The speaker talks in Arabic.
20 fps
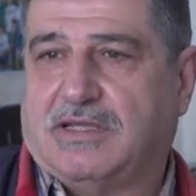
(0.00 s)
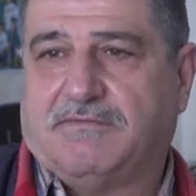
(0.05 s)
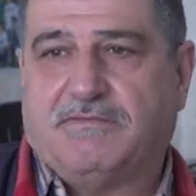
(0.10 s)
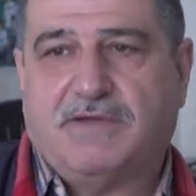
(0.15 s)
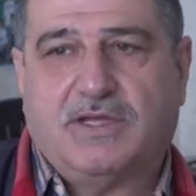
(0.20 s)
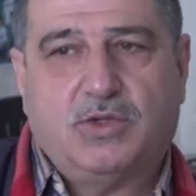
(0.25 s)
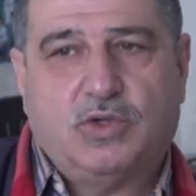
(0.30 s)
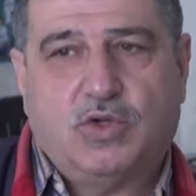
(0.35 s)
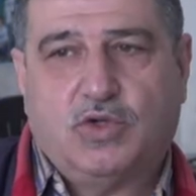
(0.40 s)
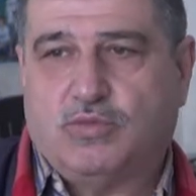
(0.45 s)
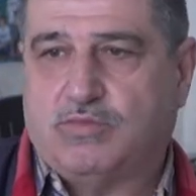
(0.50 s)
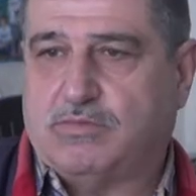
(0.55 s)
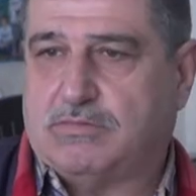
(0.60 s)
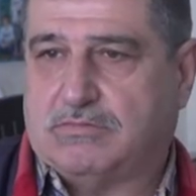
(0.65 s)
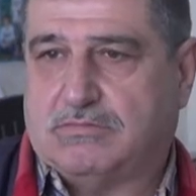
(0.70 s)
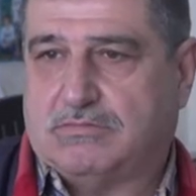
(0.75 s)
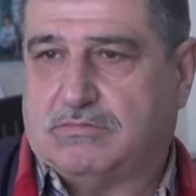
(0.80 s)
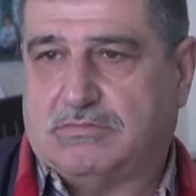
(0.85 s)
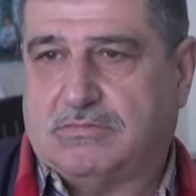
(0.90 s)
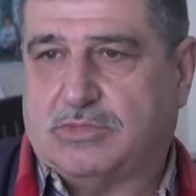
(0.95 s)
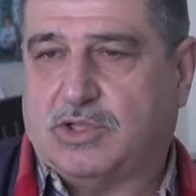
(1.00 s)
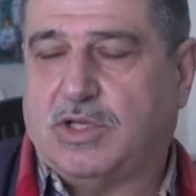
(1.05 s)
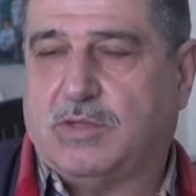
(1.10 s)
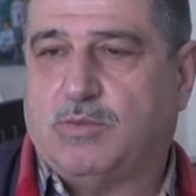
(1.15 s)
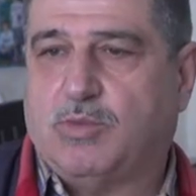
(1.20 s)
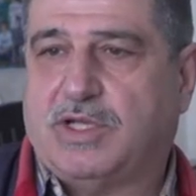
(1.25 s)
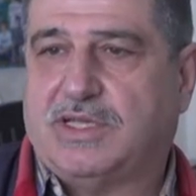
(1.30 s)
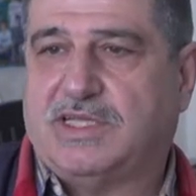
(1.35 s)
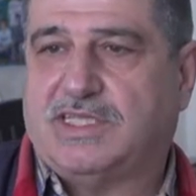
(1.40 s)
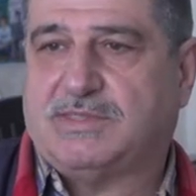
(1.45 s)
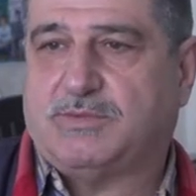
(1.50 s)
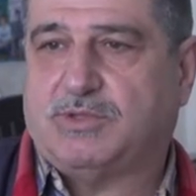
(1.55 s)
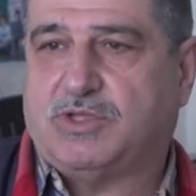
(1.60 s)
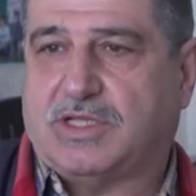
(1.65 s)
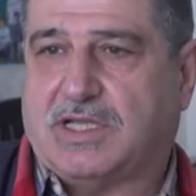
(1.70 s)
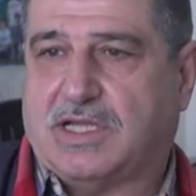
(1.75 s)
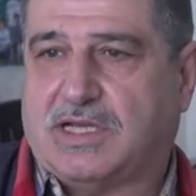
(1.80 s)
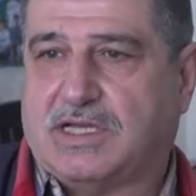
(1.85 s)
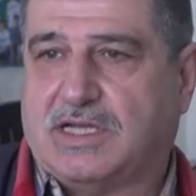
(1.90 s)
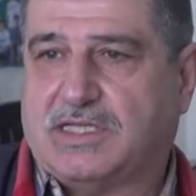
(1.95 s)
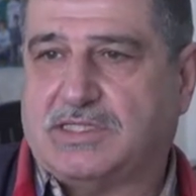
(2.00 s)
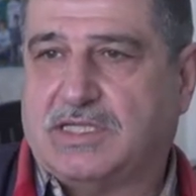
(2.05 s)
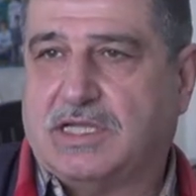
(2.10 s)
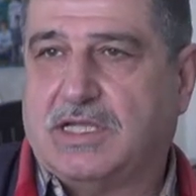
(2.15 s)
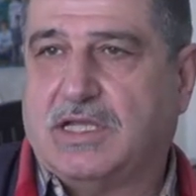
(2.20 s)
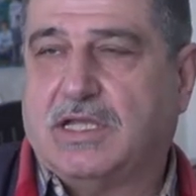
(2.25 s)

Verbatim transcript: فهدول كل مهندس بيتخرج